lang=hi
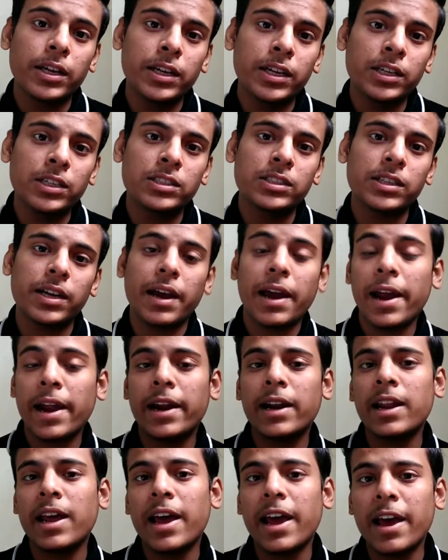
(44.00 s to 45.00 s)
ईच
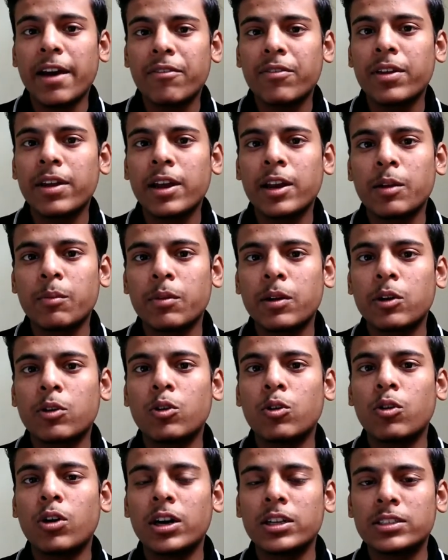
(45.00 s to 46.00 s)
एंड एवरी एनिमल
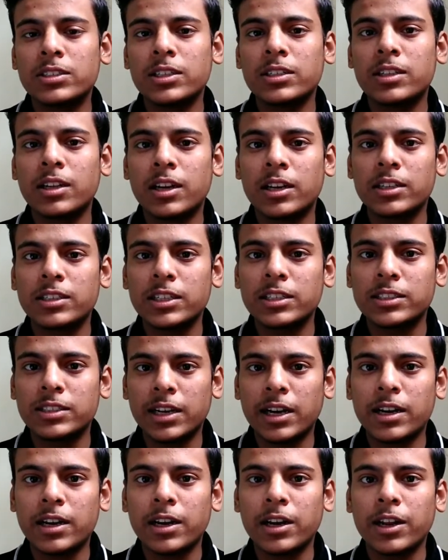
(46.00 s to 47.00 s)
को अच्छी तरह से
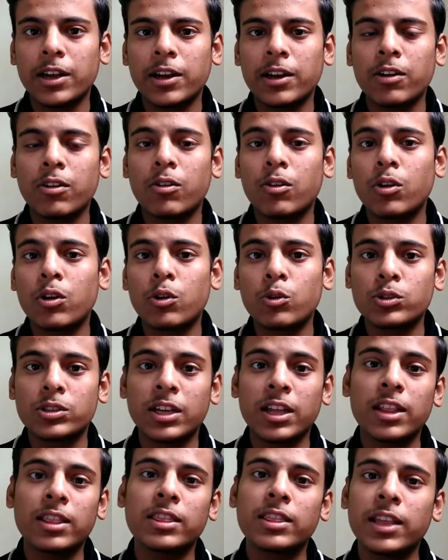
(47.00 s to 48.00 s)
चेक करे और
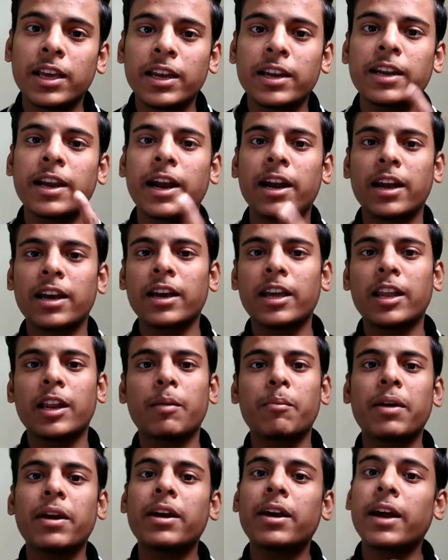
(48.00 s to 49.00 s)
उसे तीन कैटेगरी
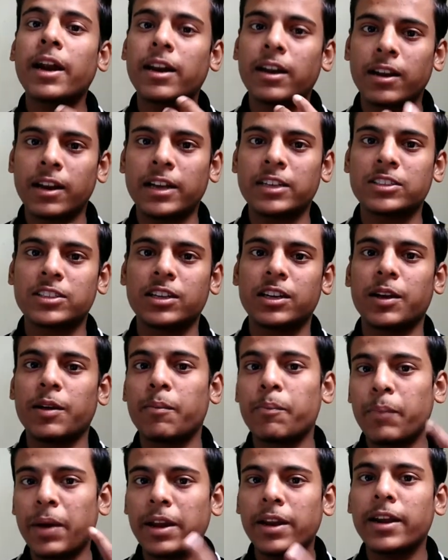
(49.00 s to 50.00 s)
में कैटेगराइज करे
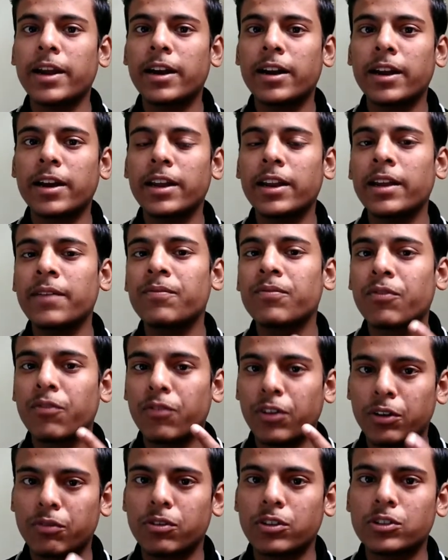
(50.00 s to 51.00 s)
पहली कैटेगरी
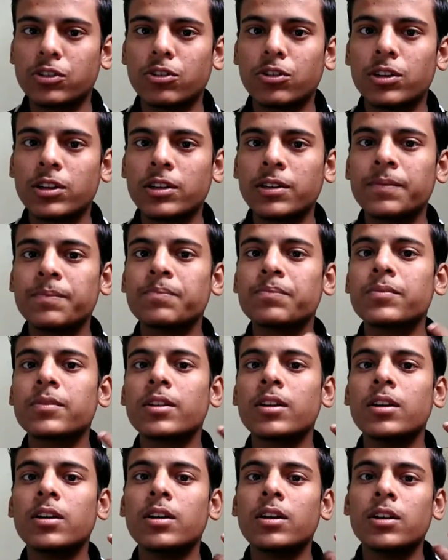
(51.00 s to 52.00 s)
फिट फॉर स्लोटर
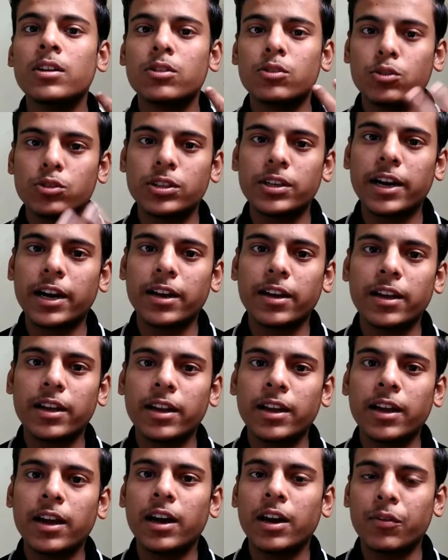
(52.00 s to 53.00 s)
दूसरी
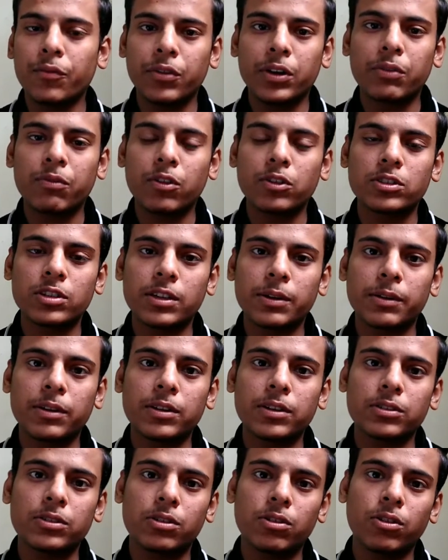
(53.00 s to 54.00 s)
कैटेगरी अनफिट फॉर
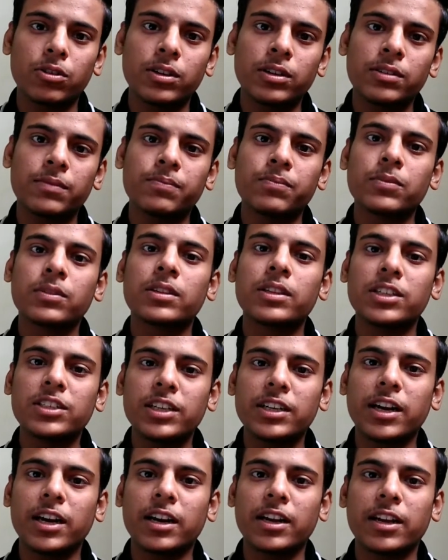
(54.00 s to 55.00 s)
स्लोटर
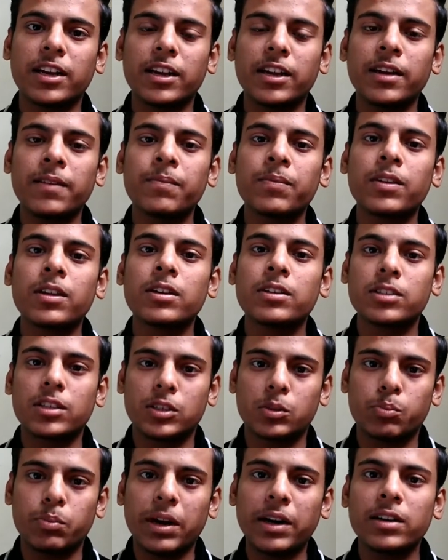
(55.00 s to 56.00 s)
तीसरी कैटेगरी
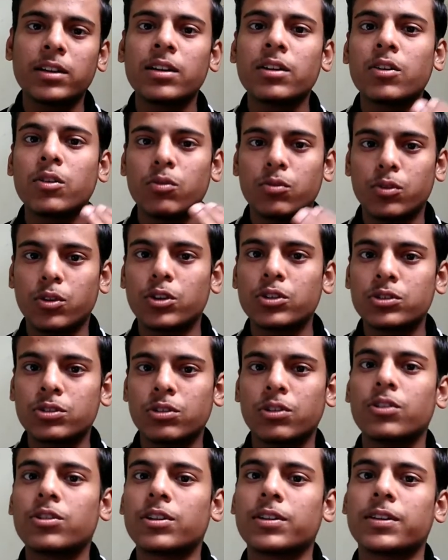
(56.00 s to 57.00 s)
सस्पेक्ट फोर्स
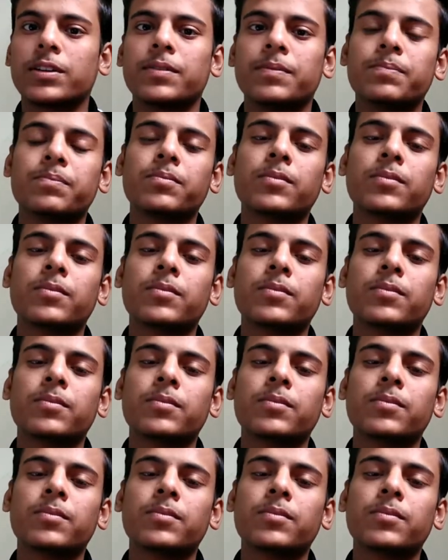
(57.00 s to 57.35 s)
लोटर